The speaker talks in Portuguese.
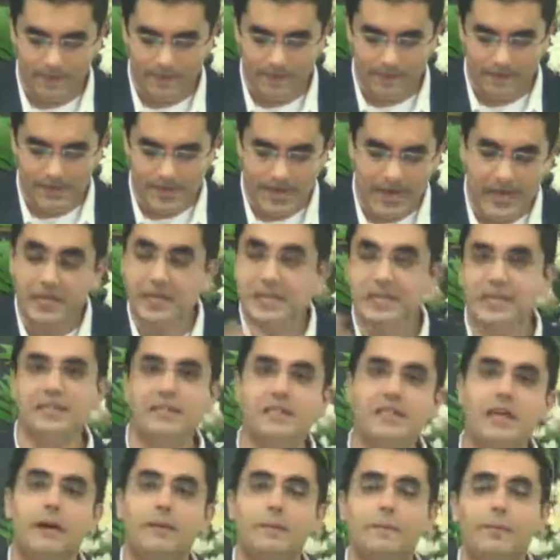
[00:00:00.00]

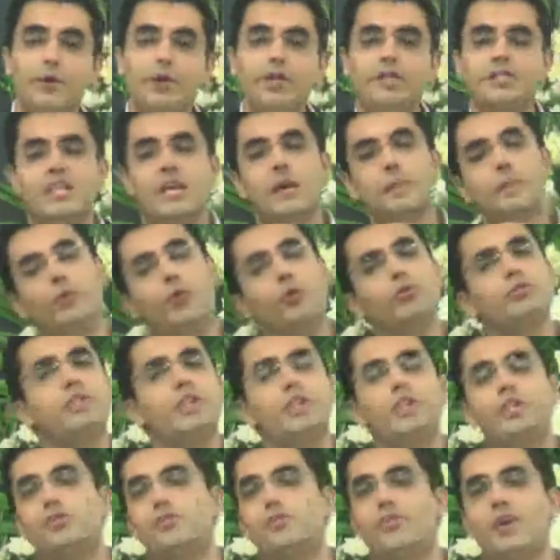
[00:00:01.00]
Ainda, por exemplo, outra
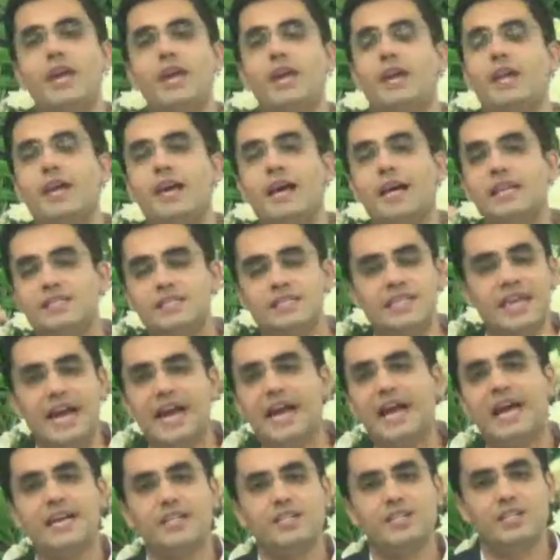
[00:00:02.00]
esfera, as
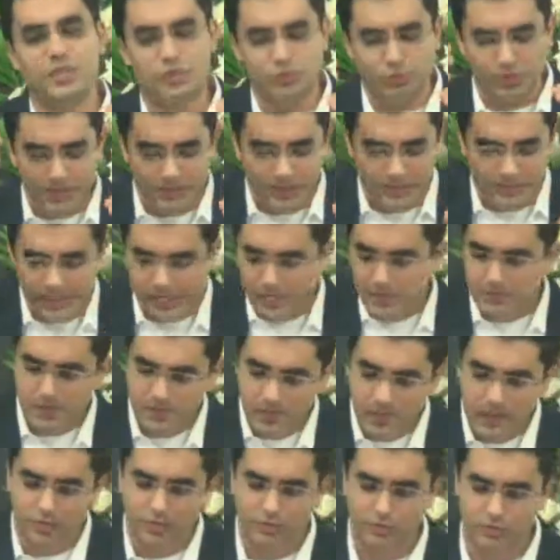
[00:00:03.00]
artes, o
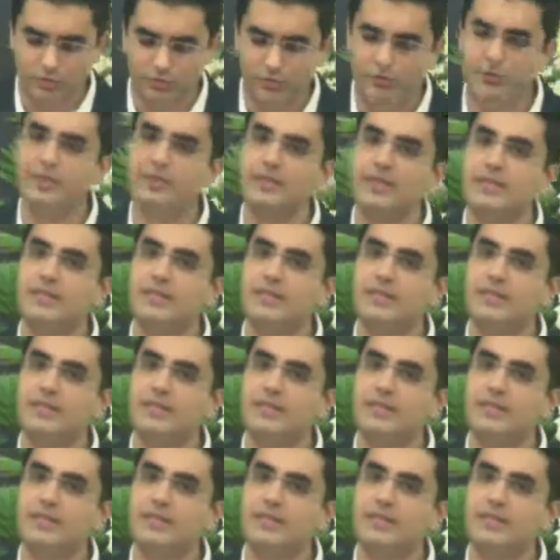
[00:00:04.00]
entretenimento,